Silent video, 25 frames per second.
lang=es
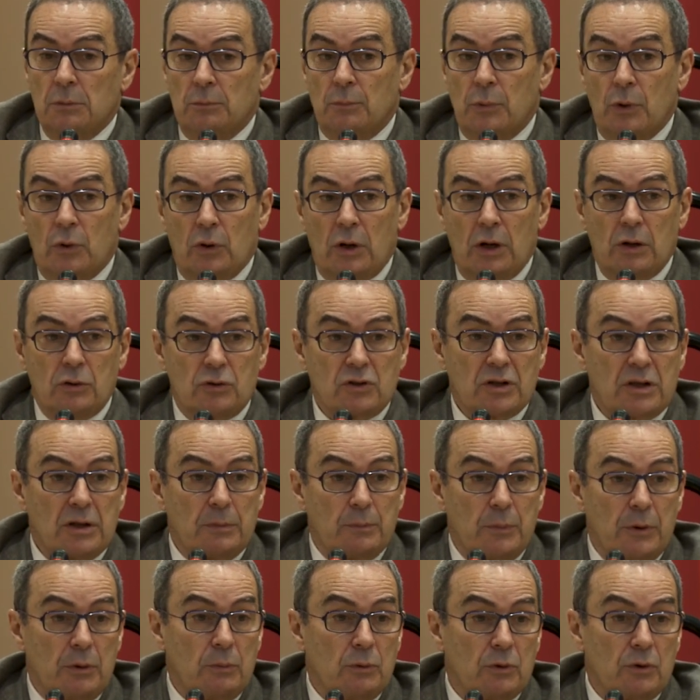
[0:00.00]
Pero claro, es que el
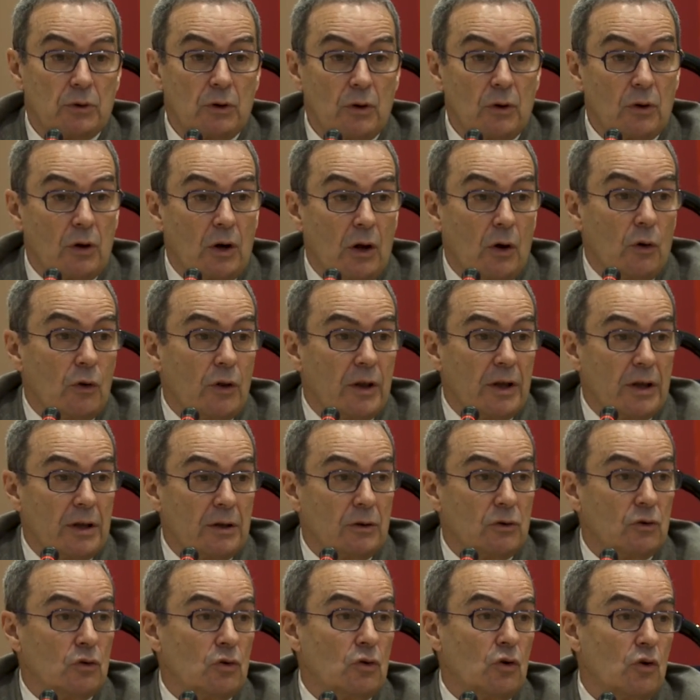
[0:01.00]
perímetro de la ODE
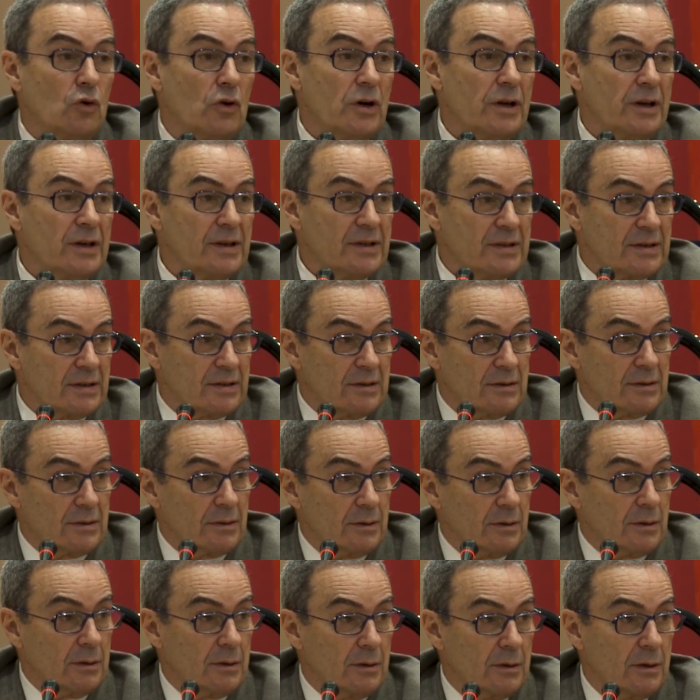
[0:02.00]
no es
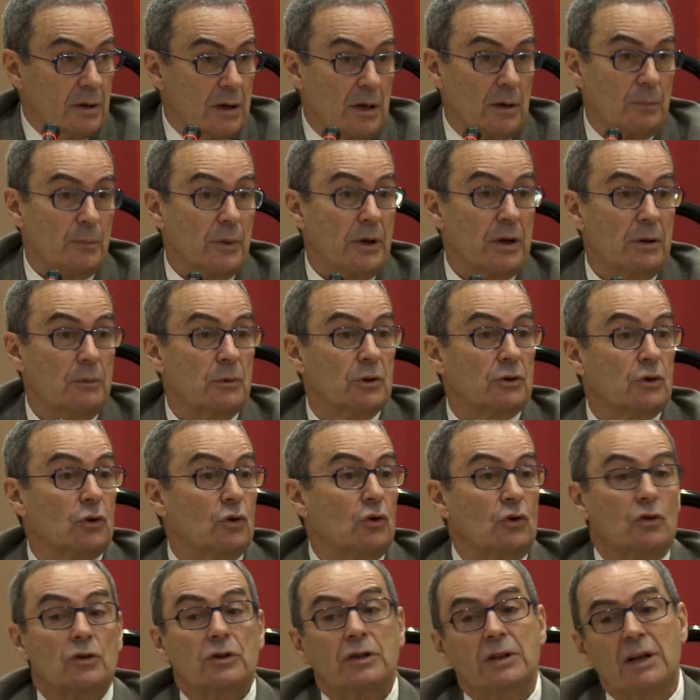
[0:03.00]
el
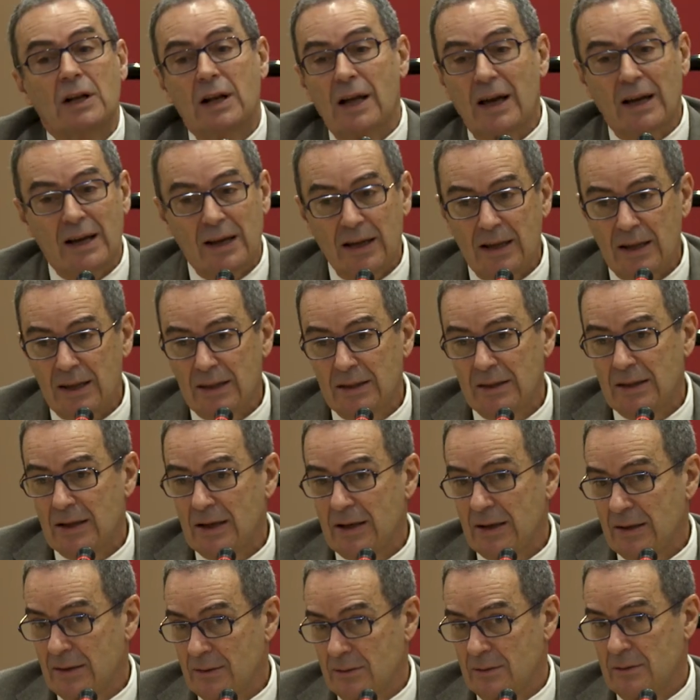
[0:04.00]
perímetro de la
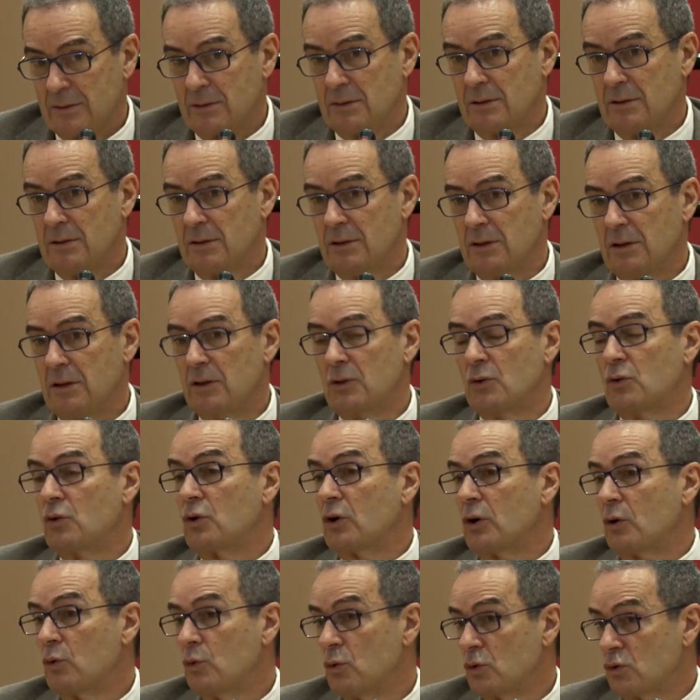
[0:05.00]
agenda y de los
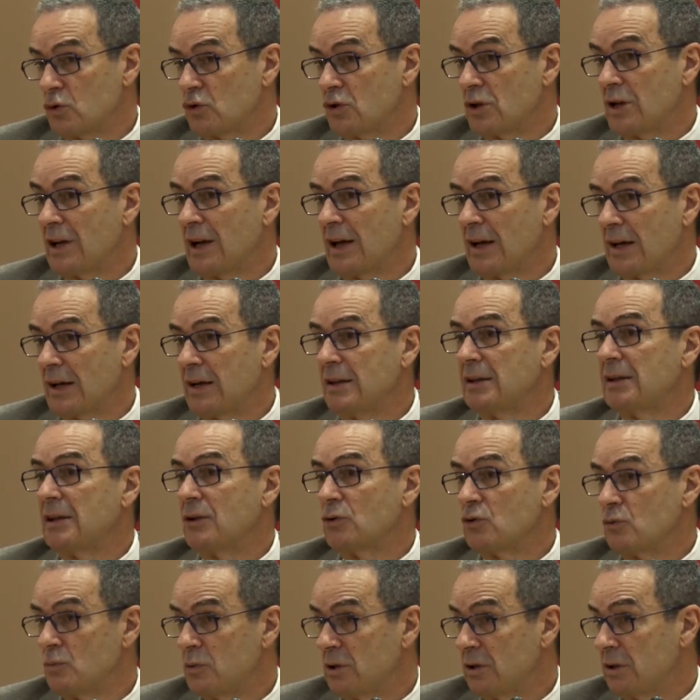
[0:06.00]
recursos que la Agenda
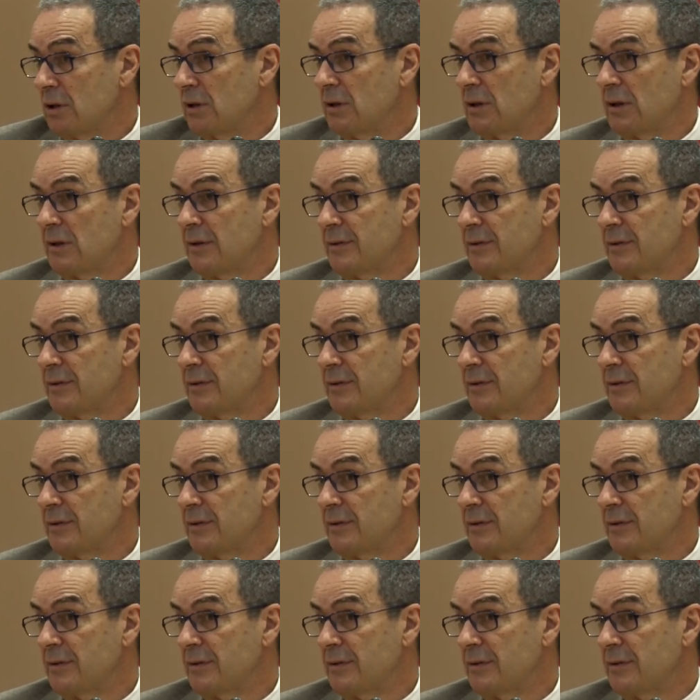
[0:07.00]
2030